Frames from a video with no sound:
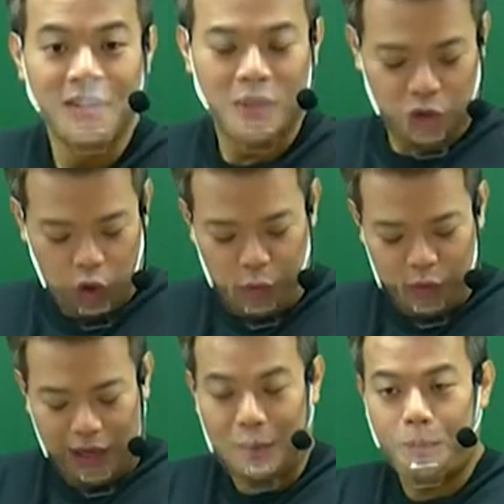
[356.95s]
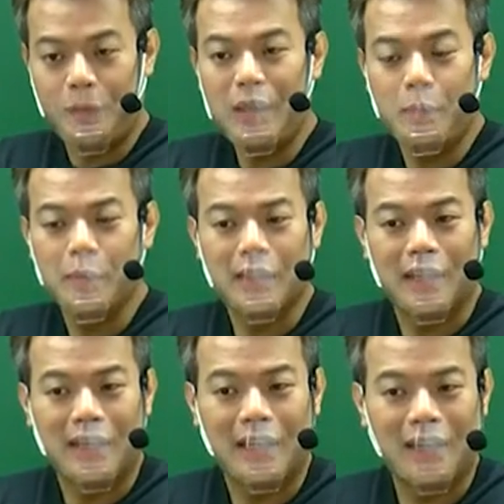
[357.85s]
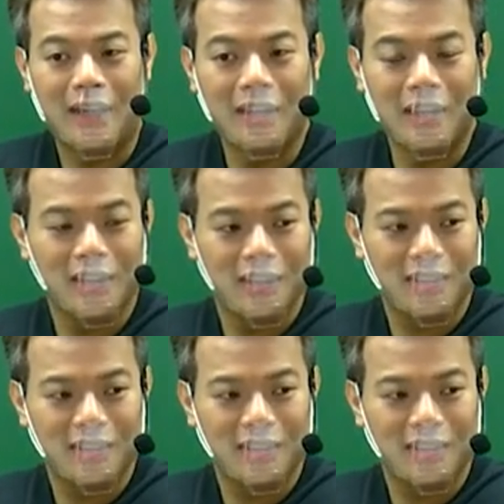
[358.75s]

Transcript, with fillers: 그래서 처음으로 애가 피를 뽑으니까 이게